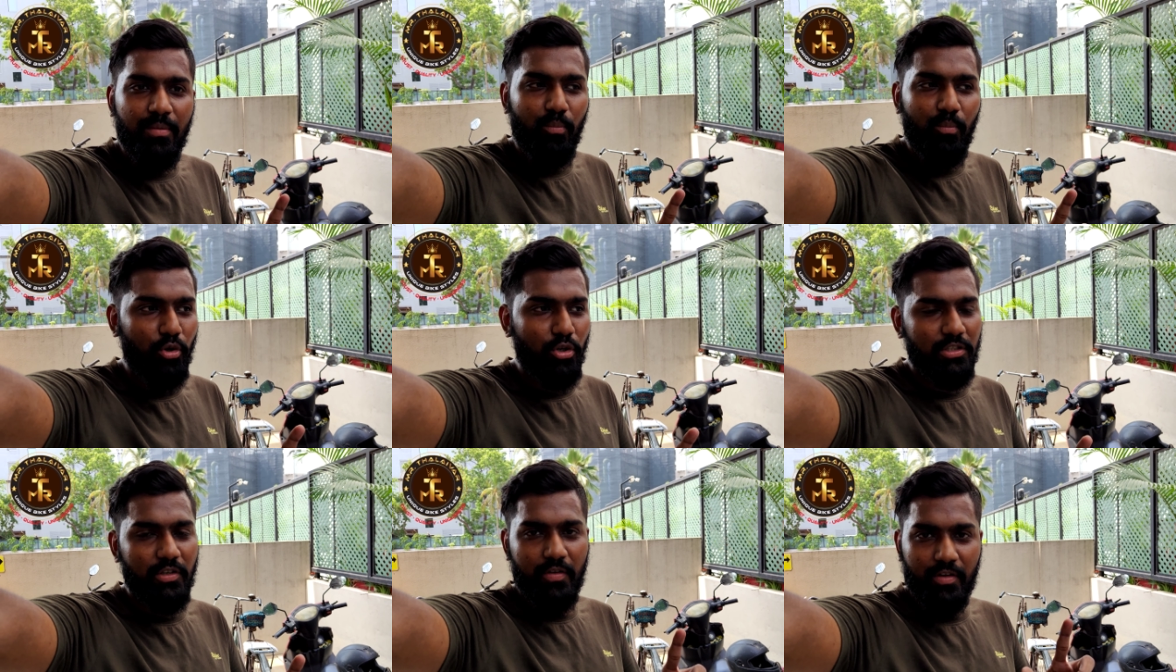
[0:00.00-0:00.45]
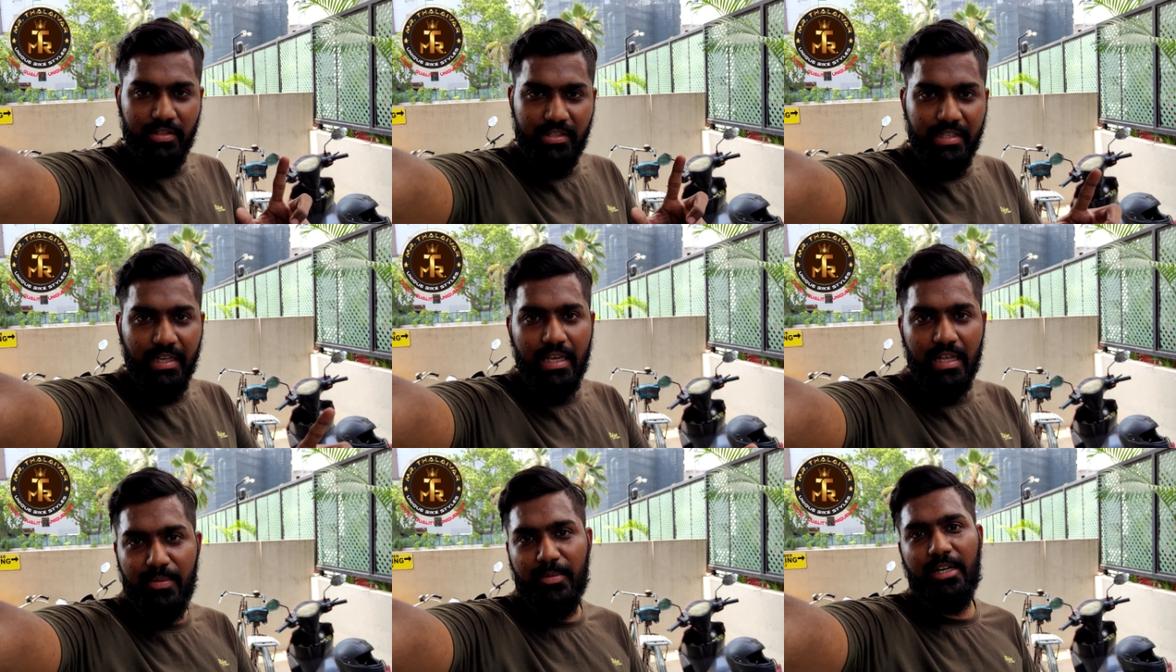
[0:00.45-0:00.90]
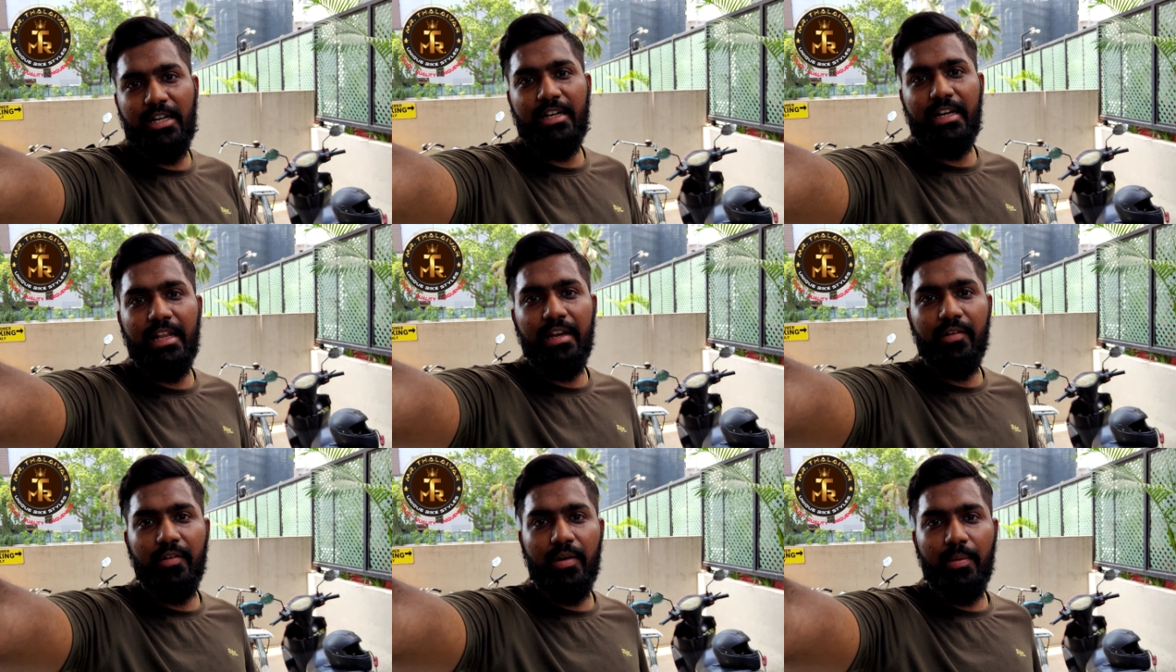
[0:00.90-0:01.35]
முடிஞ்ச வரைக்கும் சீக்கிரமாக நான்
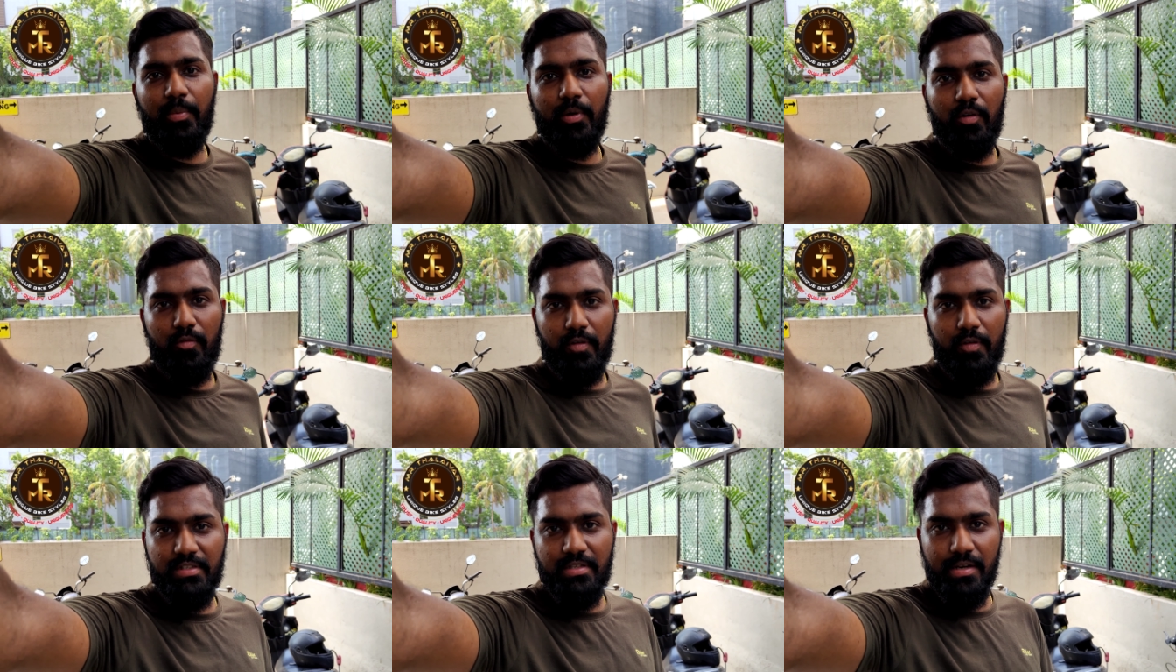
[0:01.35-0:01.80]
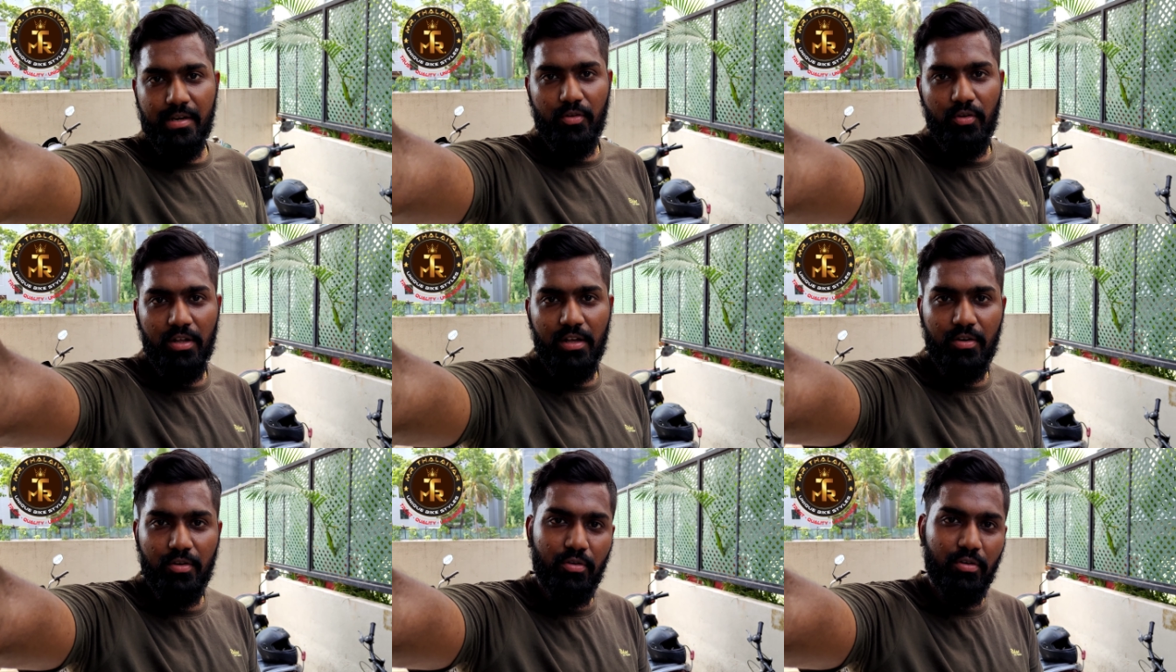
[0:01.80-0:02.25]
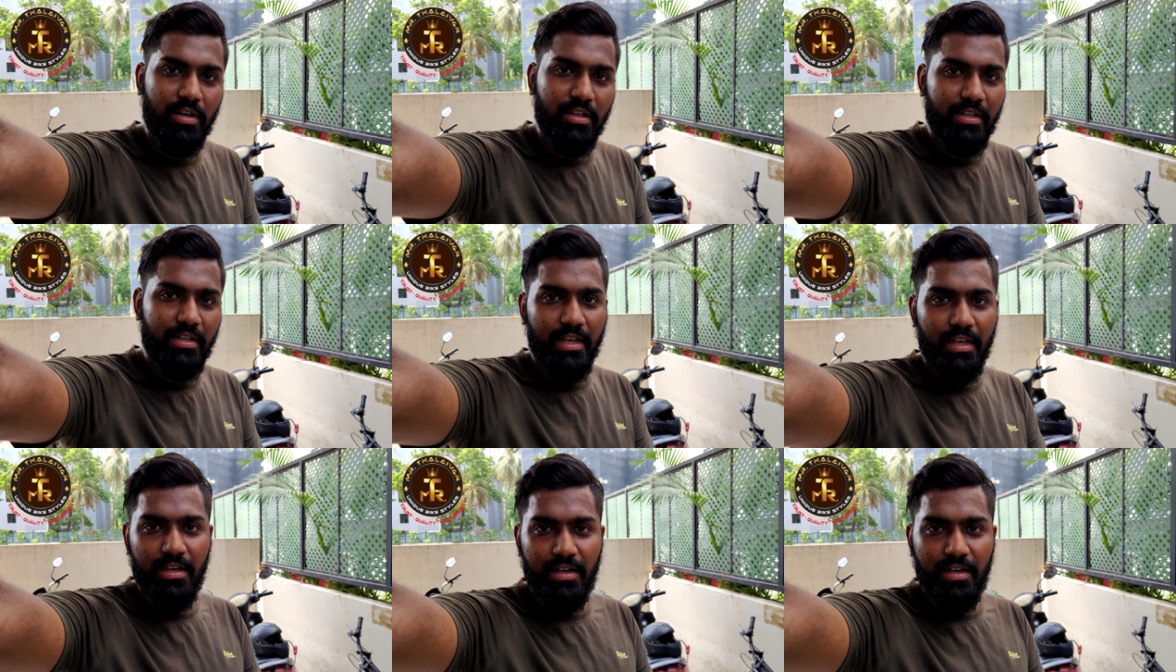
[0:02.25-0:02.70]
டெலிவரி பண்ணுறேன் ஜென்யூனாக இருக்கும்
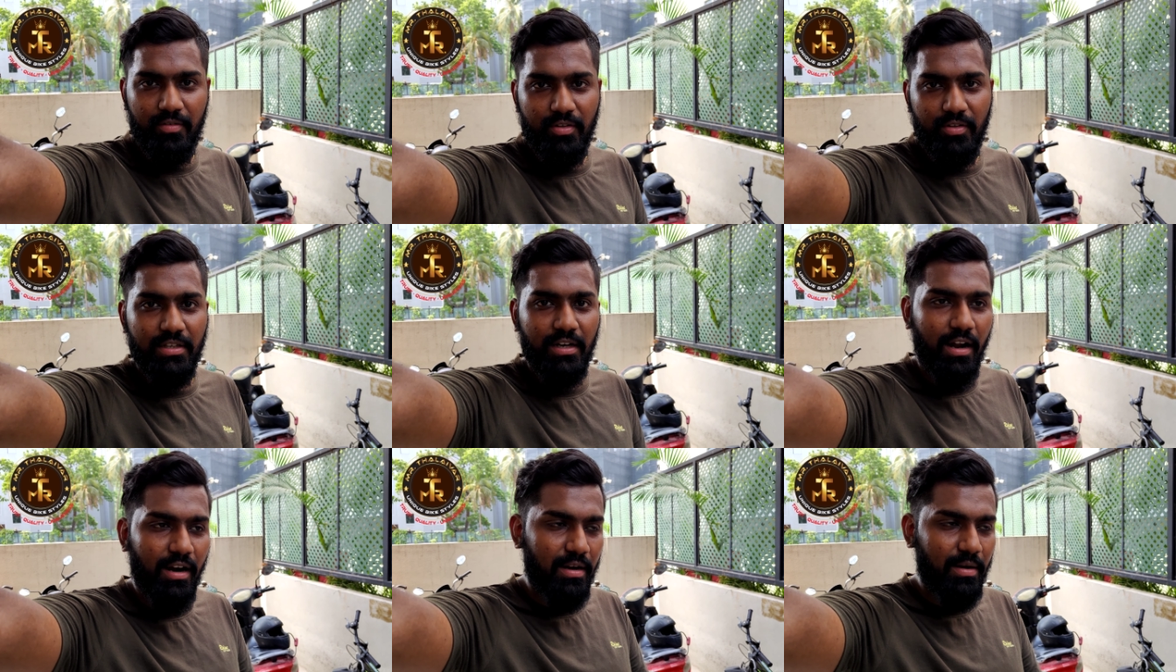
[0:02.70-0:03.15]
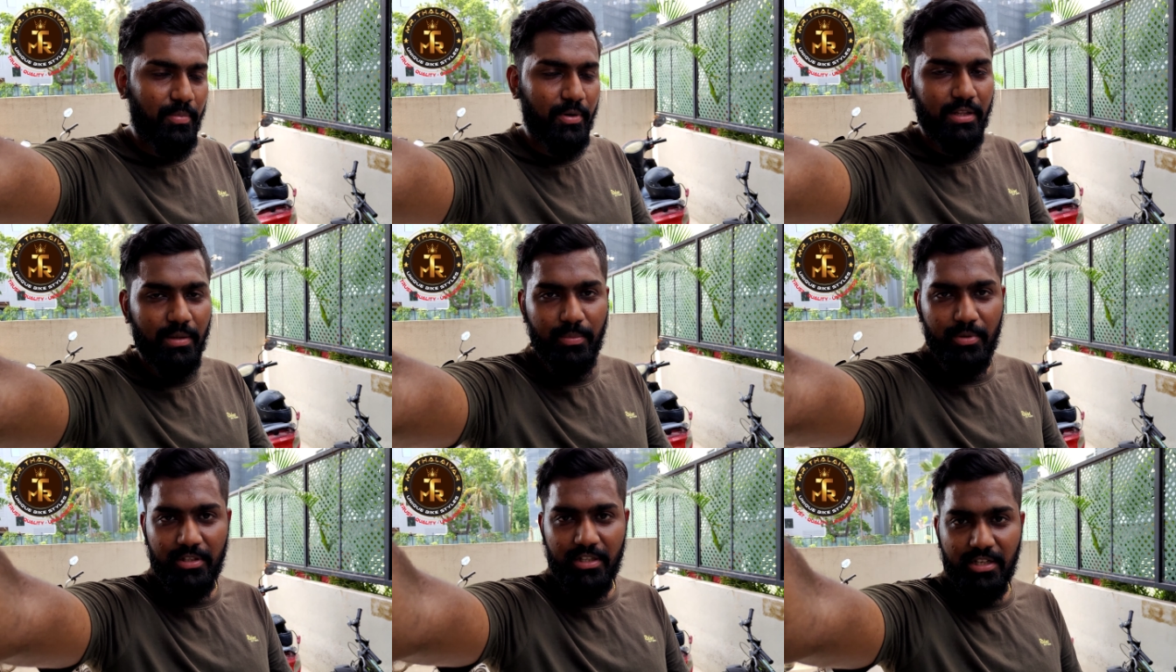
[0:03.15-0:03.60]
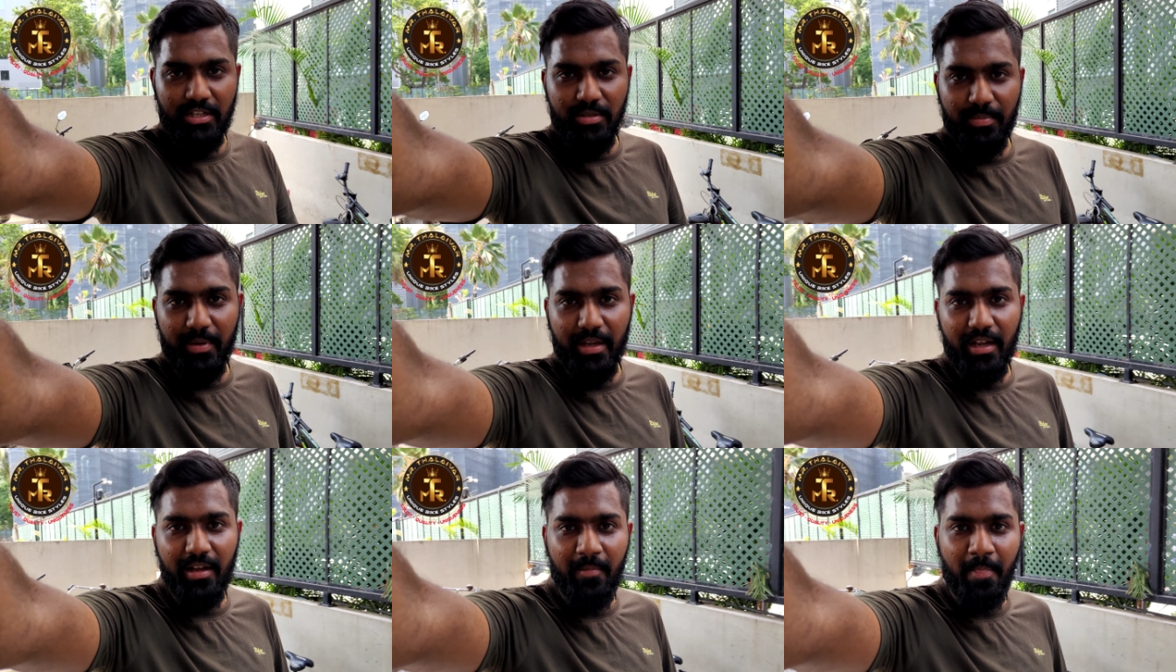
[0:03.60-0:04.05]
அது நீங்கள் வந்து ஆர்டர் பண்ணதுக்கு
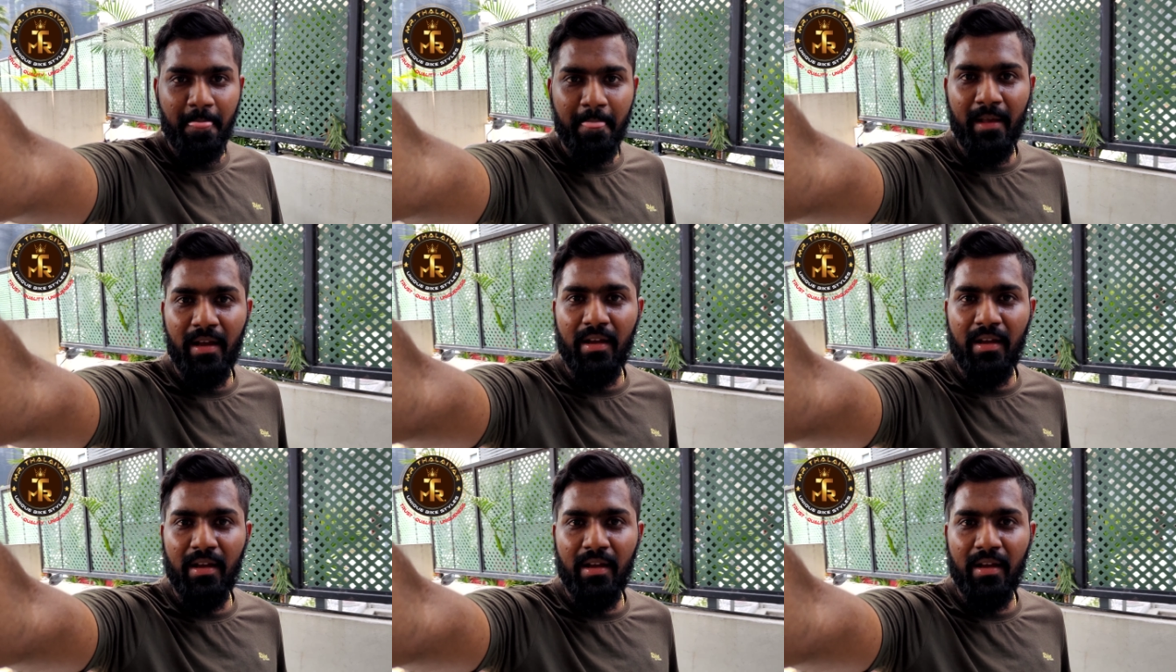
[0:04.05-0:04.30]
தெரிஞ்சுப்பீங்க